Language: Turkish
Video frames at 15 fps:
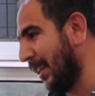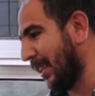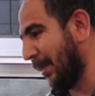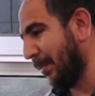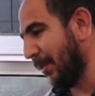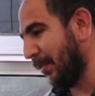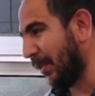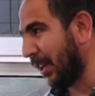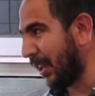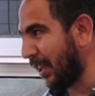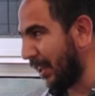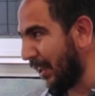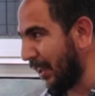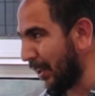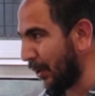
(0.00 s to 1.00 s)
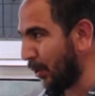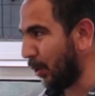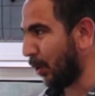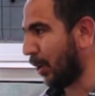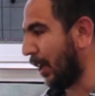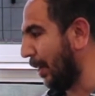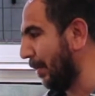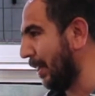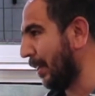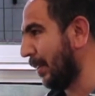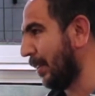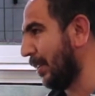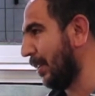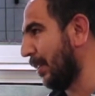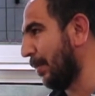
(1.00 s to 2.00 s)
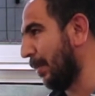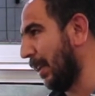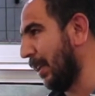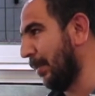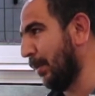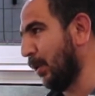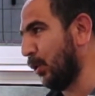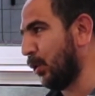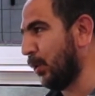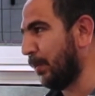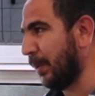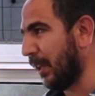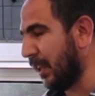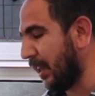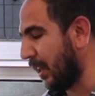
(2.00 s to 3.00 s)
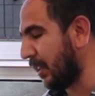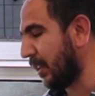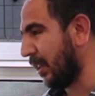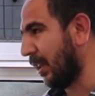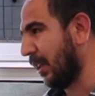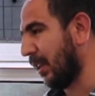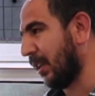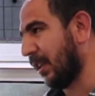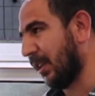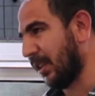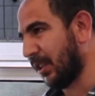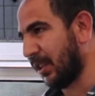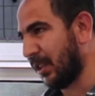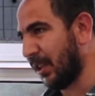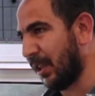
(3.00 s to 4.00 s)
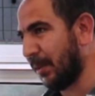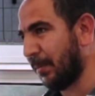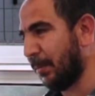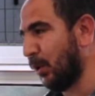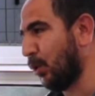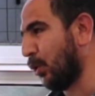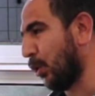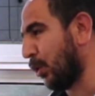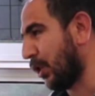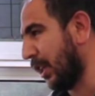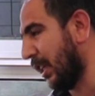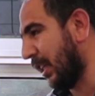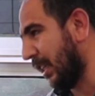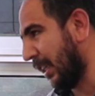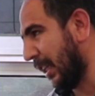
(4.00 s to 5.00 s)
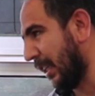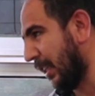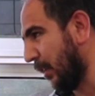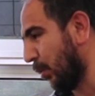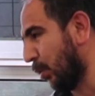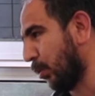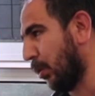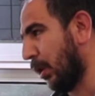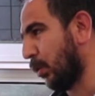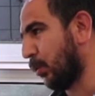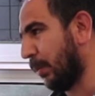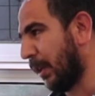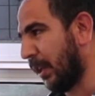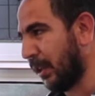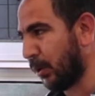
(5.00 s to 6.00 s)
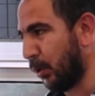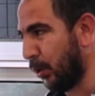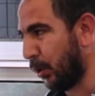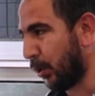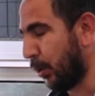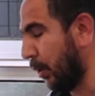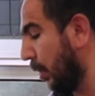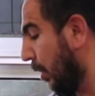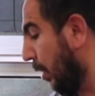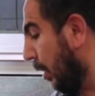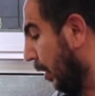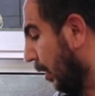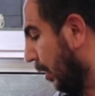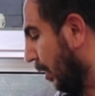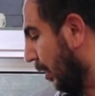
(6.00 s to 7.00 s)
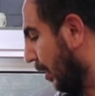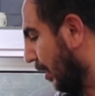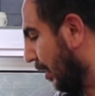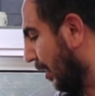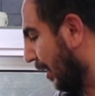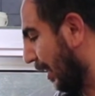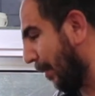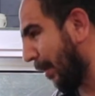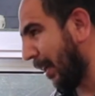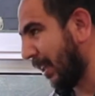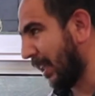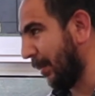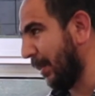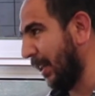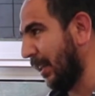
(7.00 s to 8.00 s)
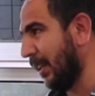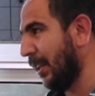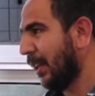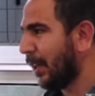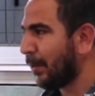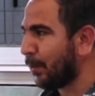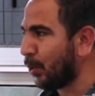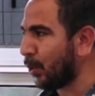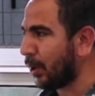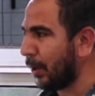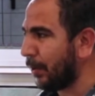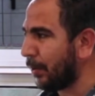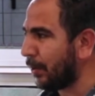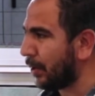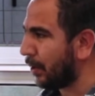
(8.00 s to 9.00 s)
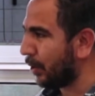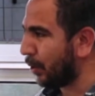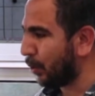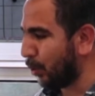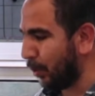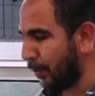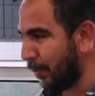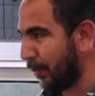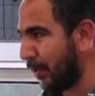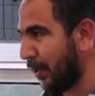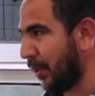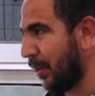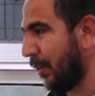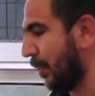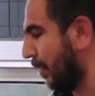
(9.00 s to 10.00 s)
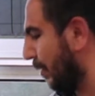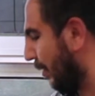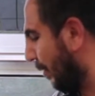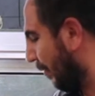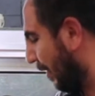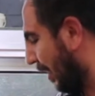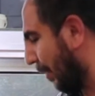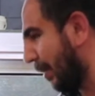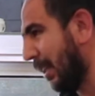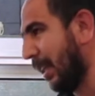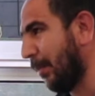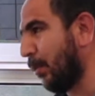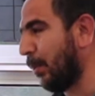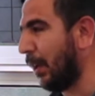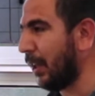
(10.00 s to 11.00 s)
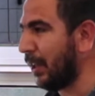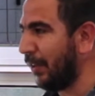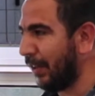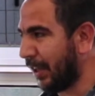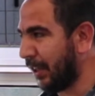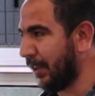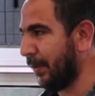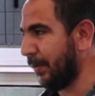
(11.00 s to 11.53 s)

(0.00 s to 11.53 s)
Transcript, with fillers: Balıklardan bir farkı yok ama e, balığın biliyorsunuz beyine sağlık açısından birçok şeye iyi geldiğini doktorlar, uzmanlar söylüyor. E, her balık gibi bunu da e, tüm e, vitaminler bu balıkta var.